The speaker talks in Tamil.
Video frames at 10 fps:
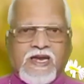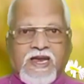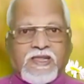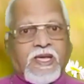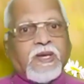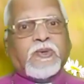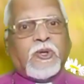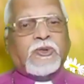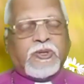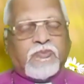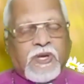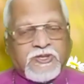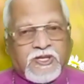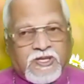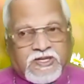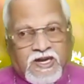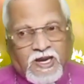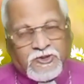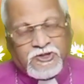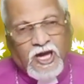எதை குறித்து
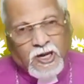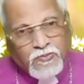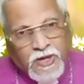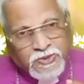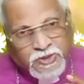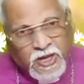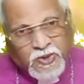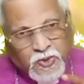பேசியிருக்கிறார் தர்மத்தை